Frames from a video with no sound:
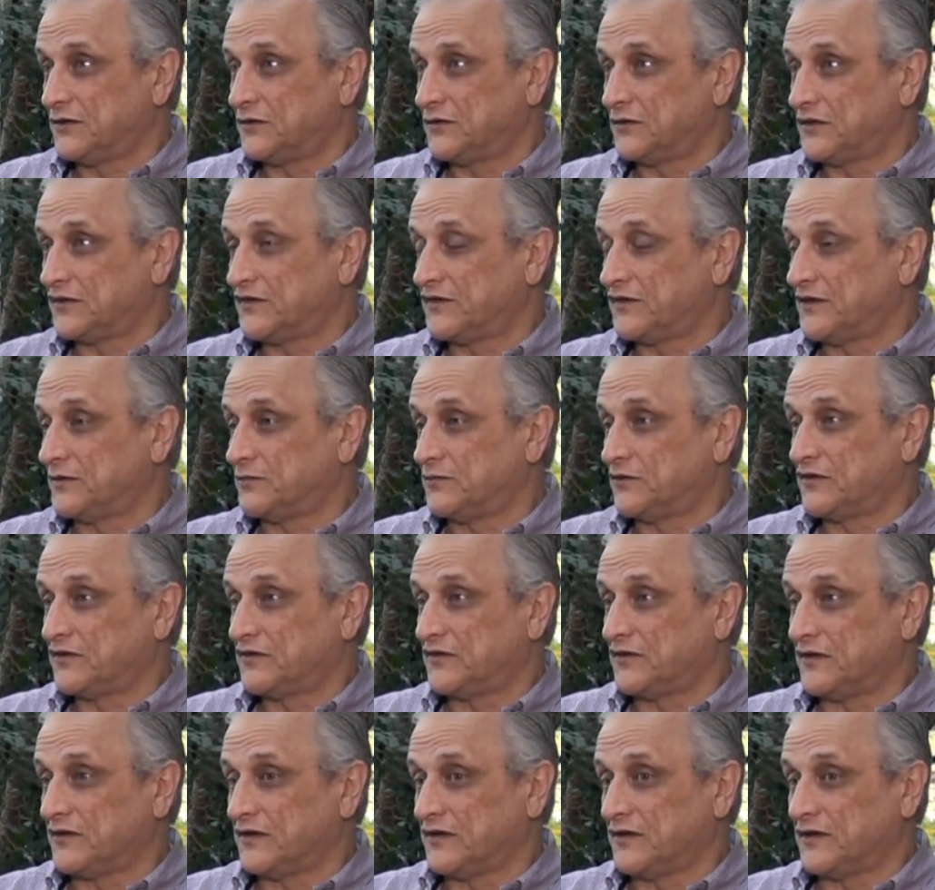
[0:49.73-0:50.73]
Nós
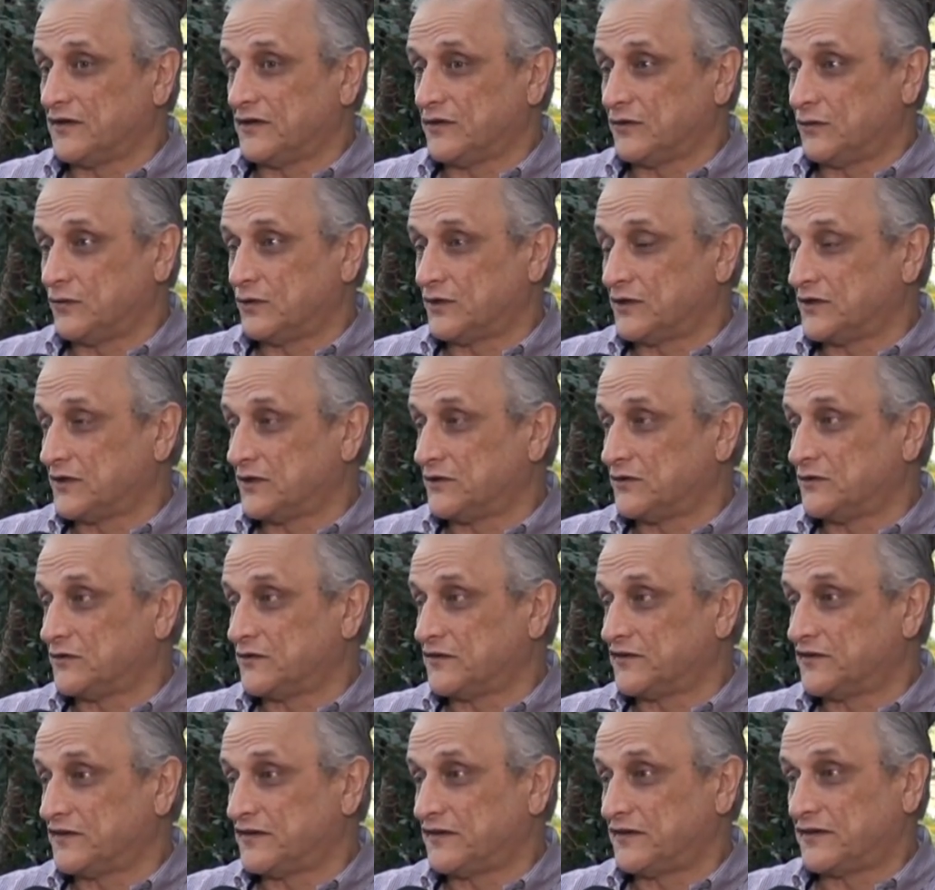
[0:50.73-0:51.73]
temos uh, o hotel
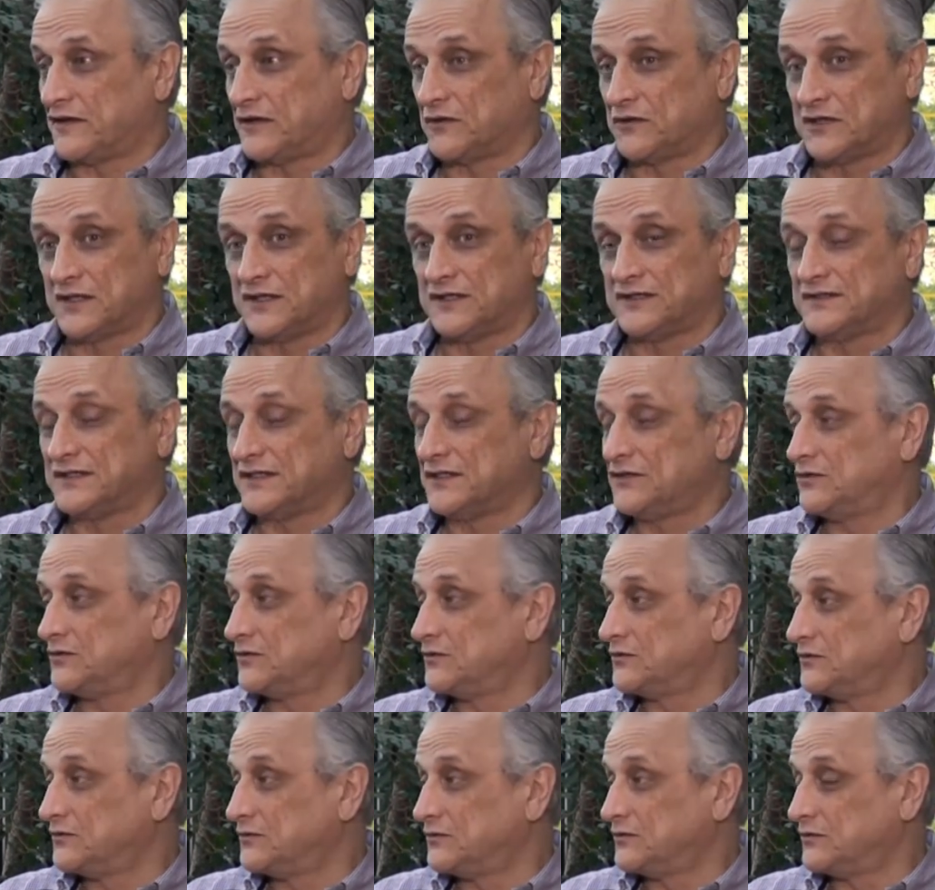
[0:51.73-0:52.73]
está localizado
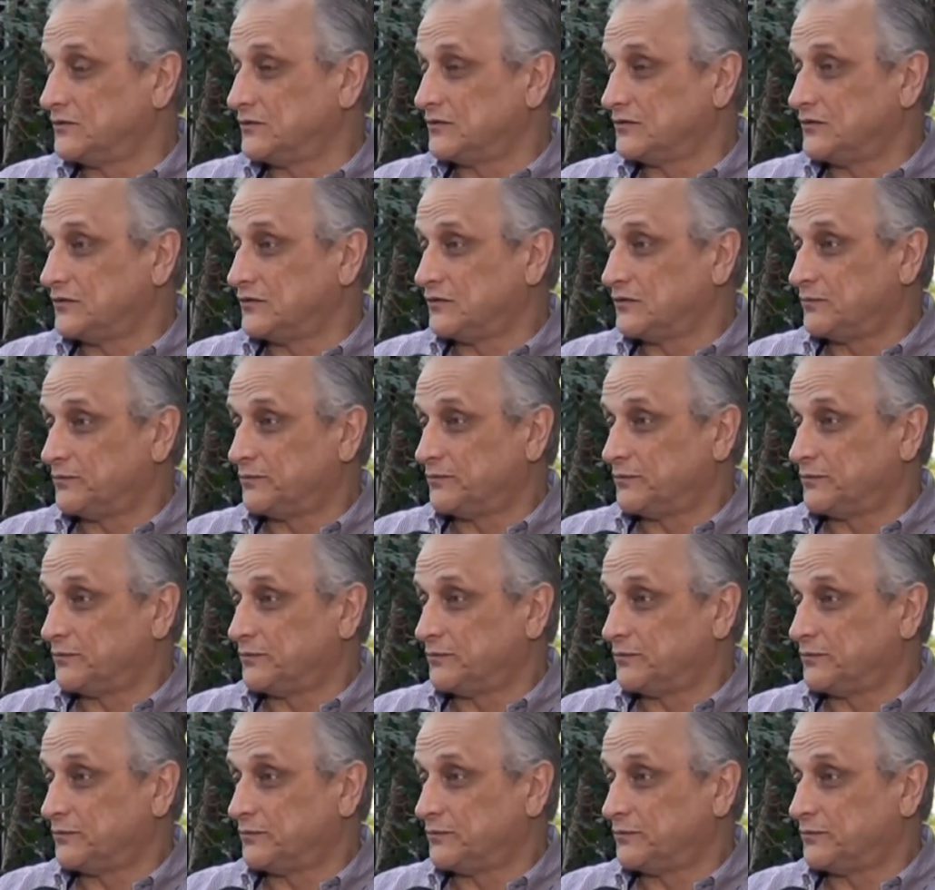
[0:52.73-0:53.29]
no, no